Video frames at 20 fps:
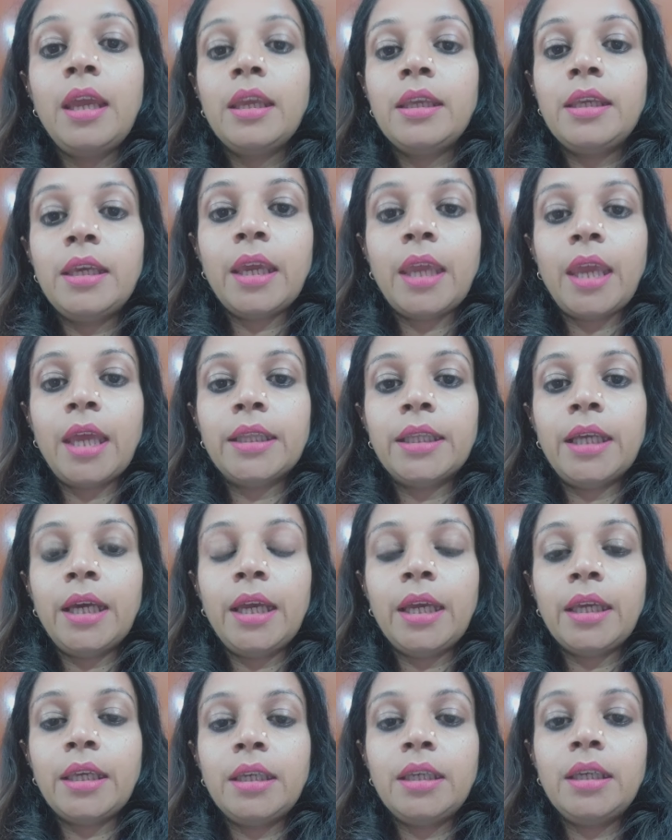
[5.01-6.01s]
ये कहता
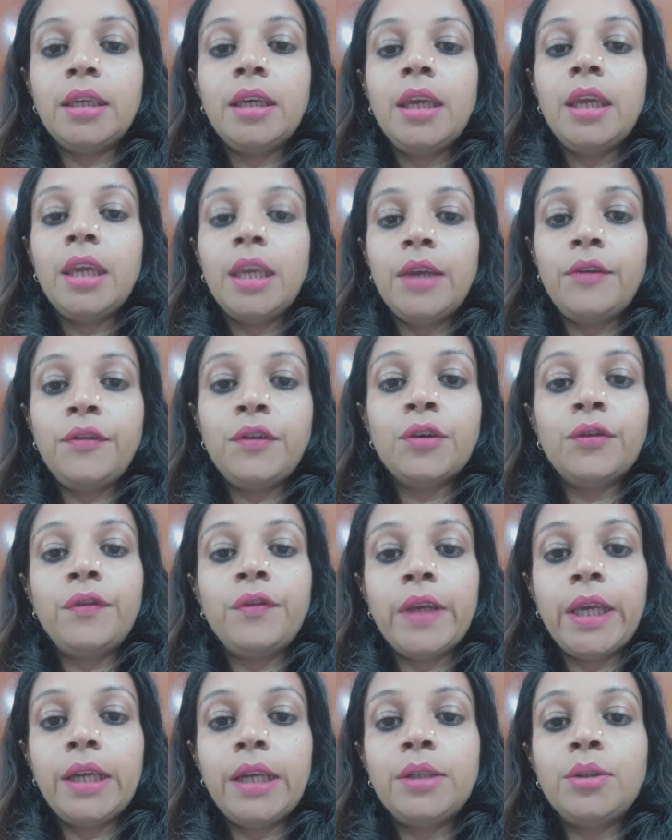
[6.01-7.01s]
है कि इफ़ यू
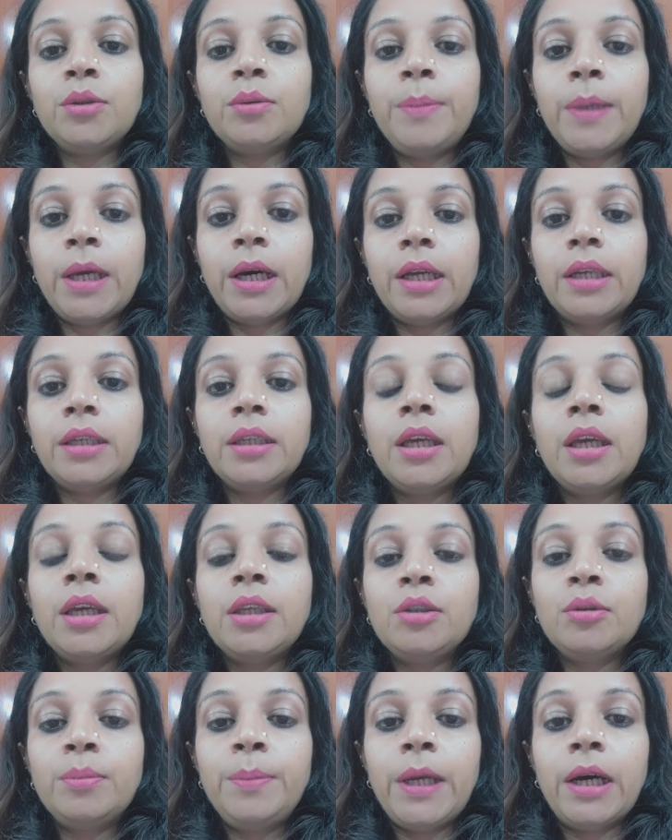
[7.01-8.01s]
फेल टू प्लान
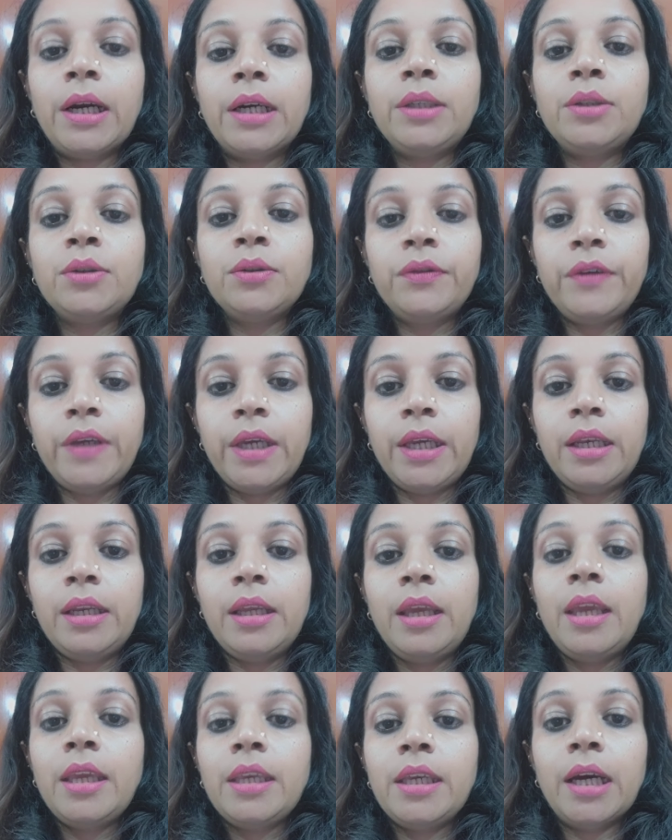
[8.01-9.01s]
यू प्लान टू फेल
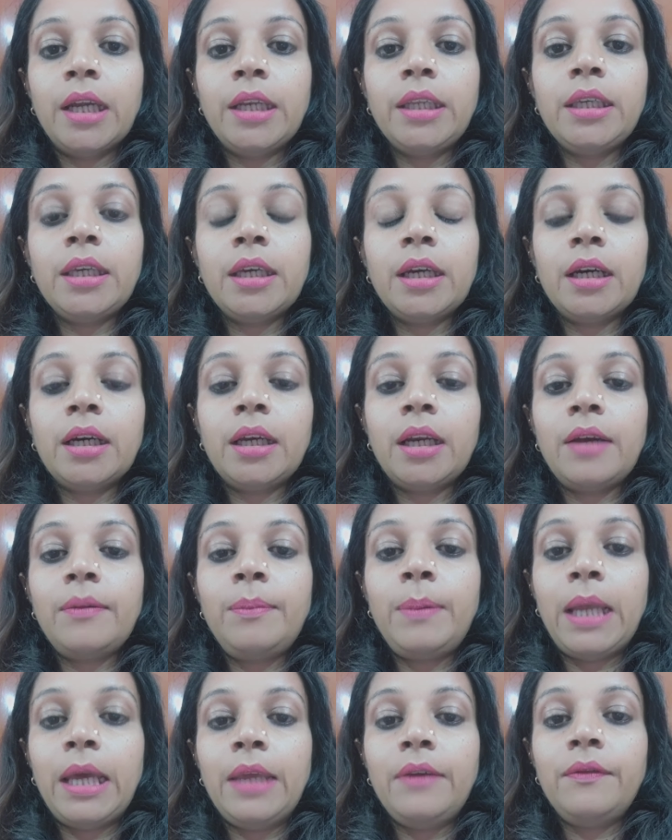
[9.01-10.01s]
यानी कि अगर आप
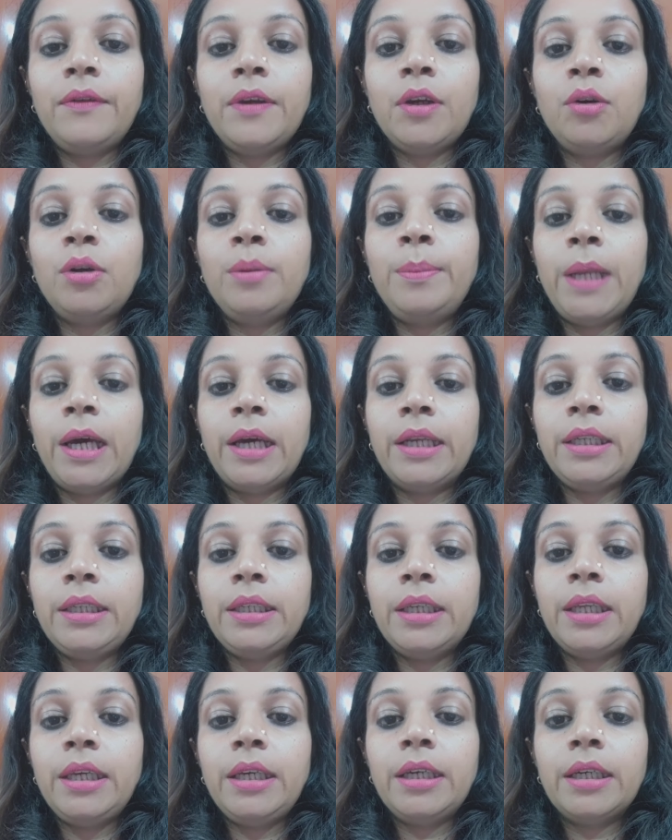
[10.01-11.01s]
लाइफ में कोई प्लानिंग
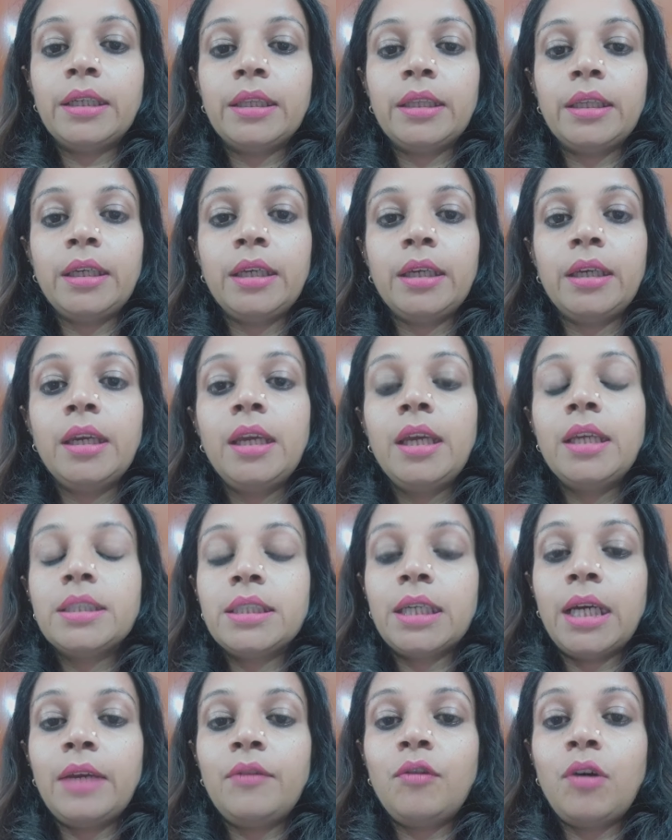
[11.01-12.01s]
नहीं करते हैं
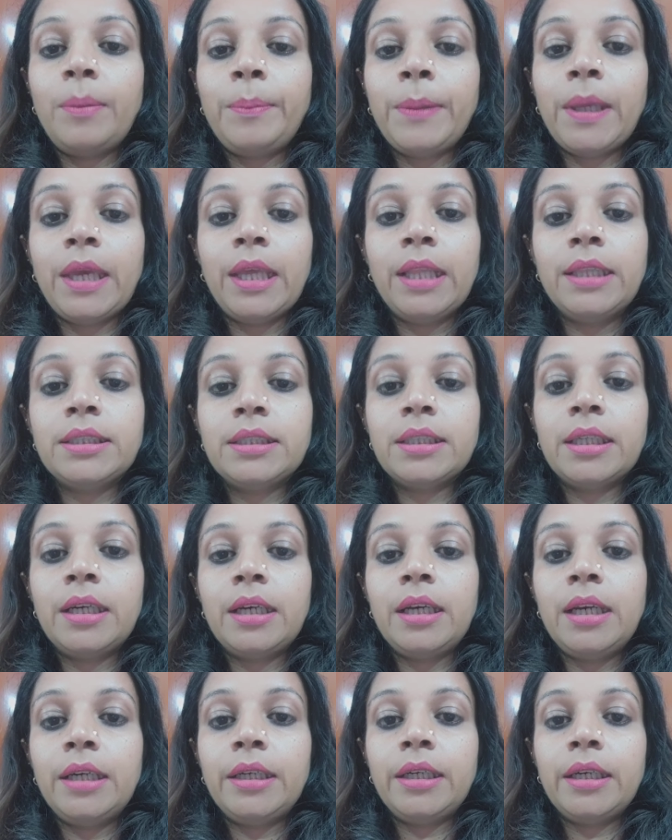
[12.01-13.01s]
चाहे वो आपके हेल्थ से
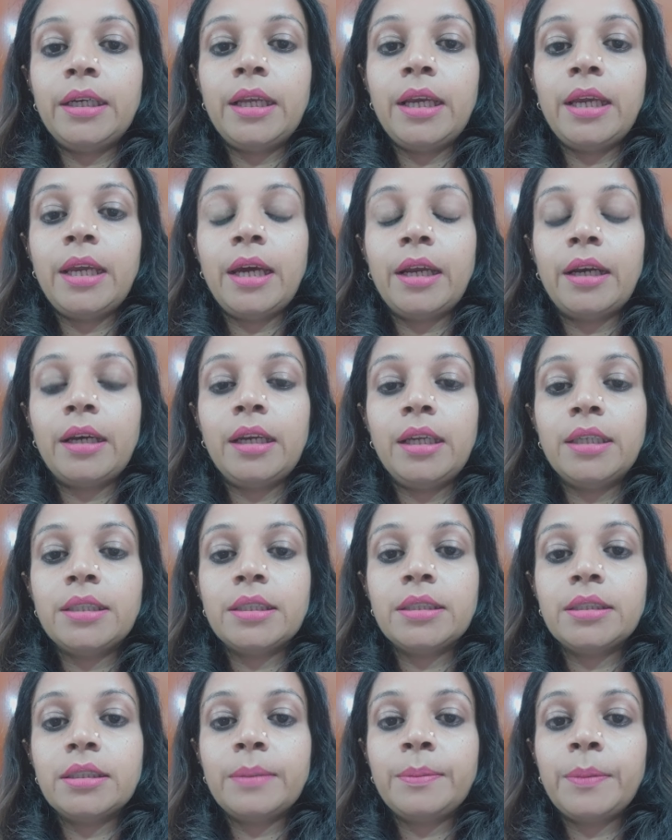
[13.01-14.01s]
रिलेटेड है या
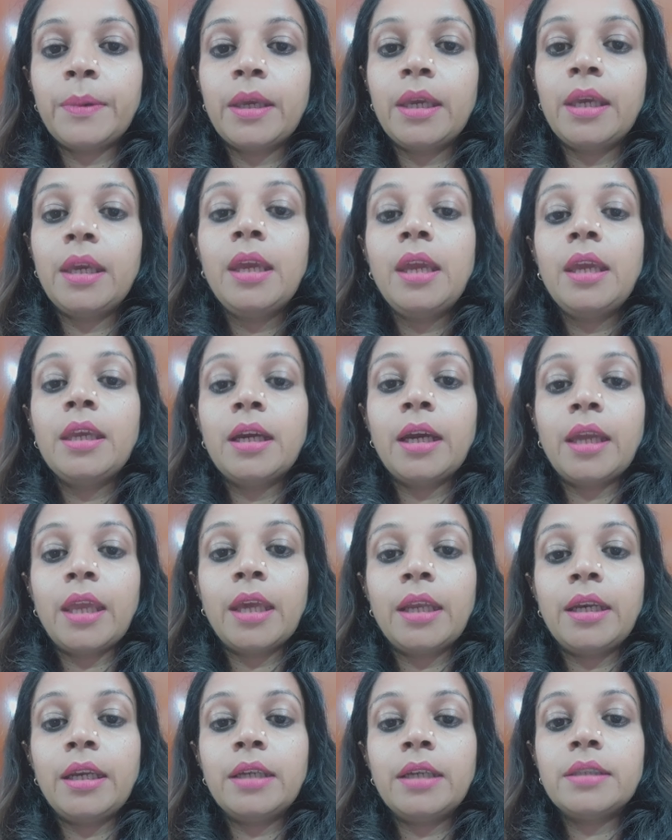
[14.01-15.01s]
रिलेशनशिप के या
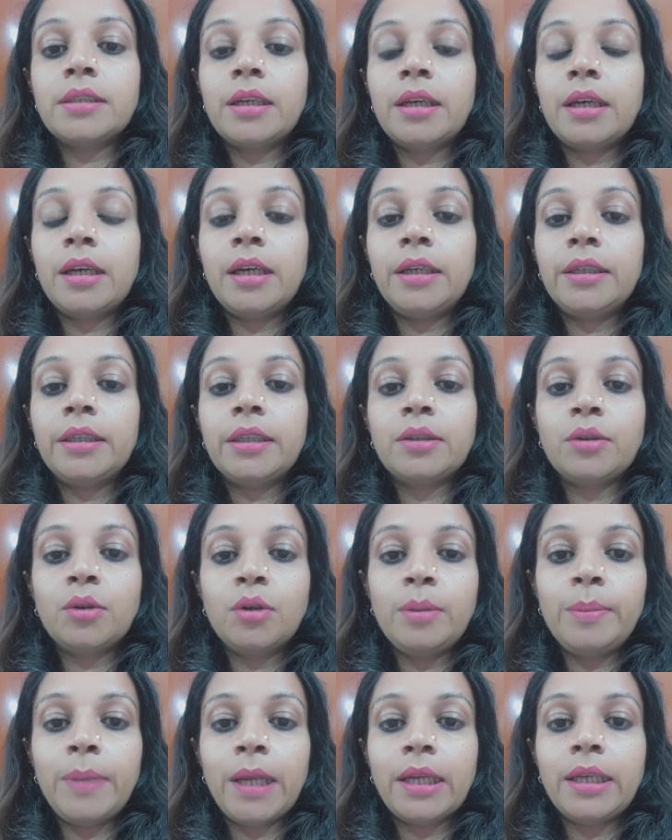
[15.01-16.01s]
कैरियर से रिलेटेड
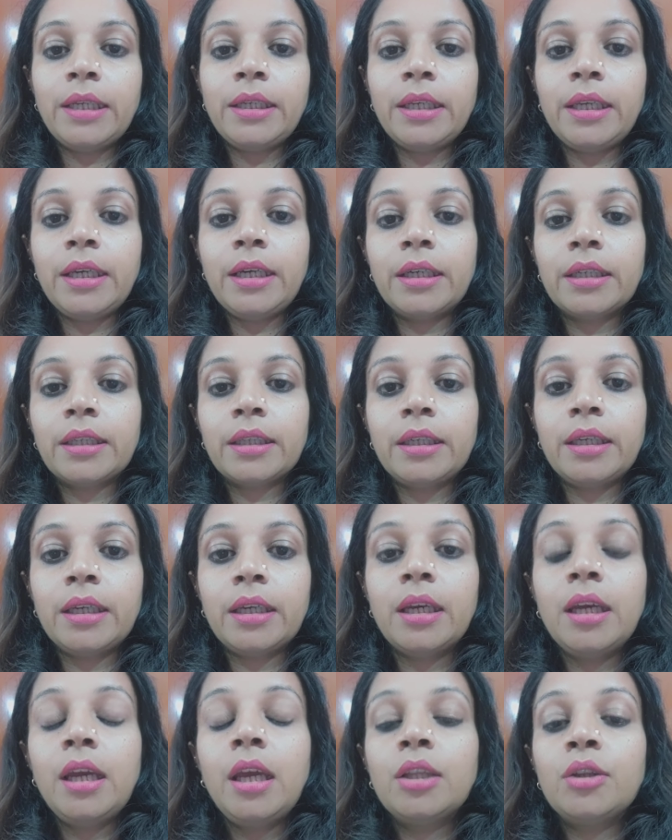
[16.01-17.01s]
कोई प्लानिंग नहीं करते
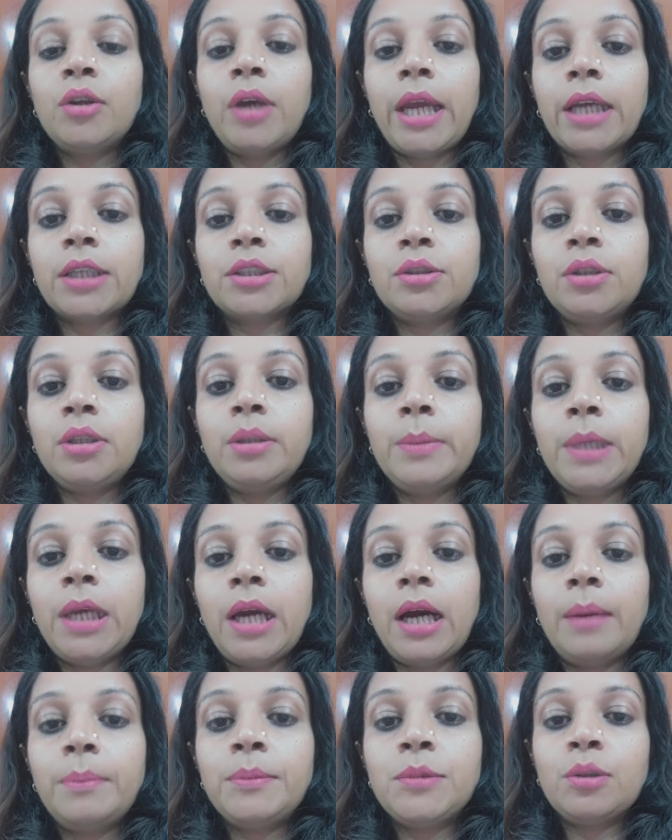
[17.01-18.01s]
हैं तो एक्चुअली में
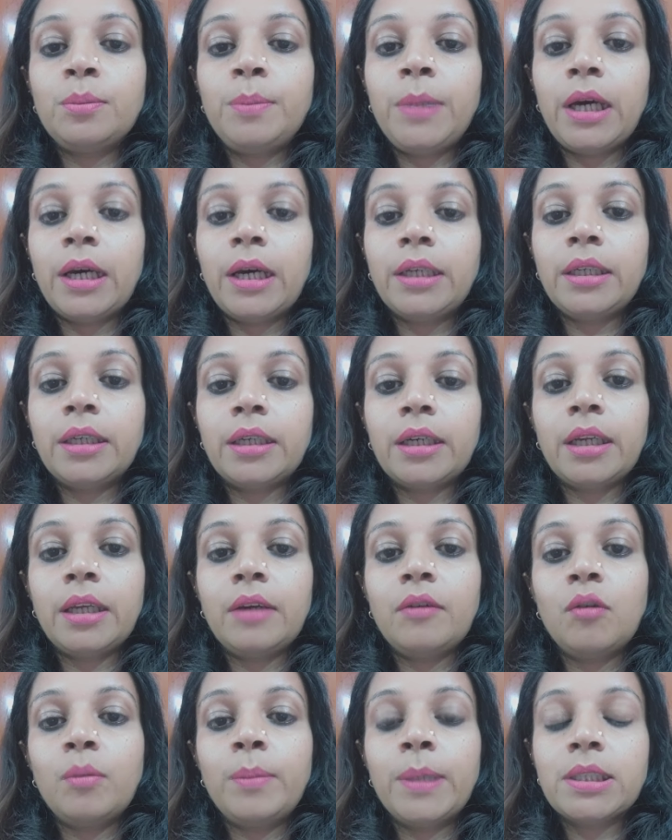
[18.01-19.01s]
आप जो प्लान कर रहे हैं
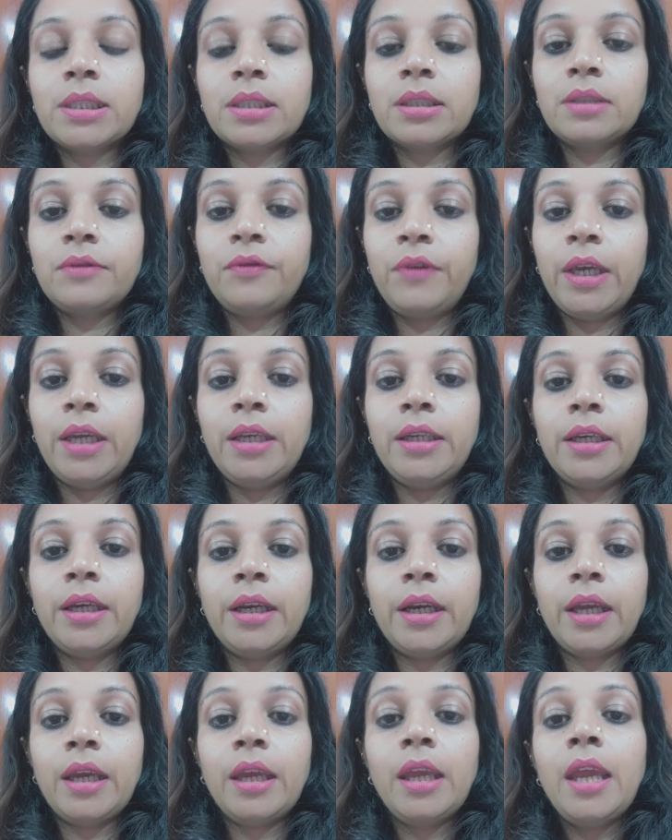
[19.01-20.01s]
वो बस फेलियर
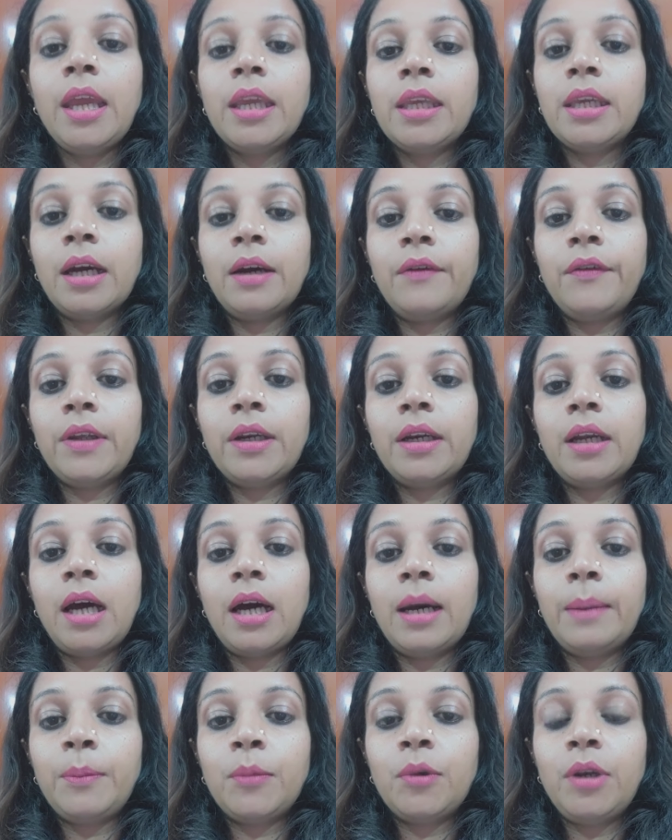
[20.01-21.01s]
है या फिर
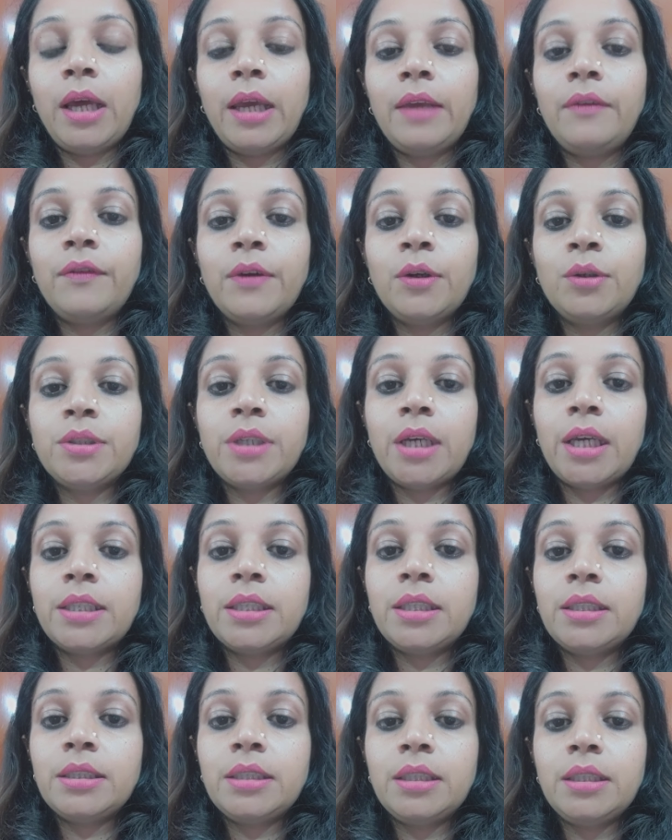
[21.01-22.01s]
आपको लाइफ में कुछ
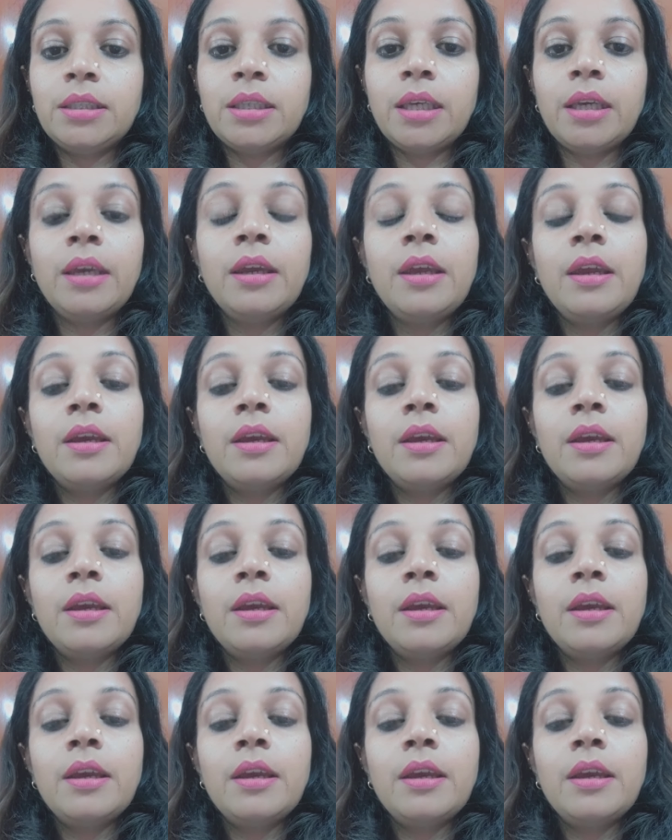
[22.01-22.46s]
ऐसी चीज़ें